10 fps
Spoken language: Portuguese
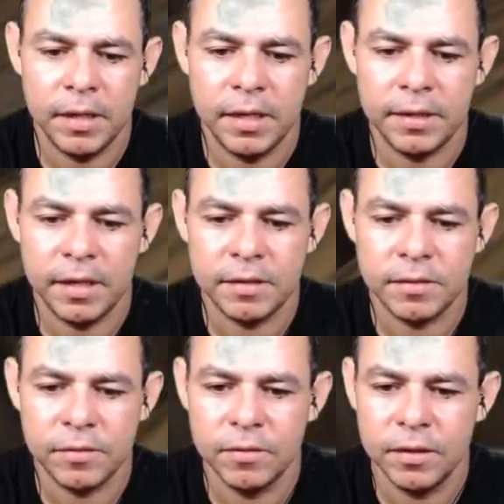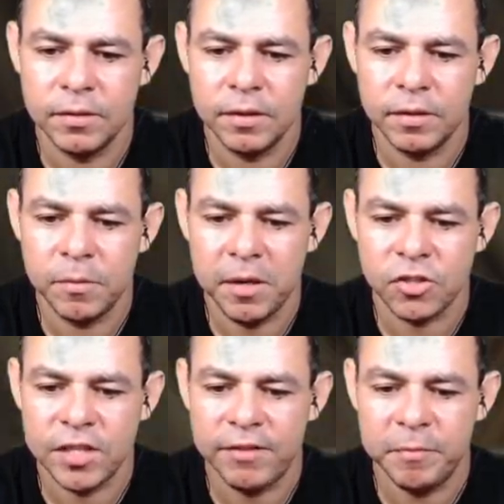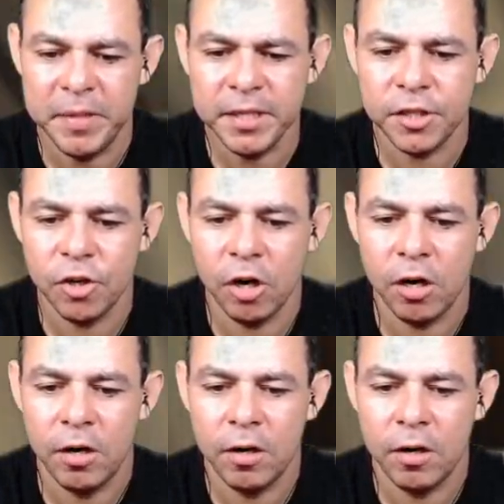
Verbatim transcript: que ele tava tá segurando? Ah, tem uma chave bem aqui, ó.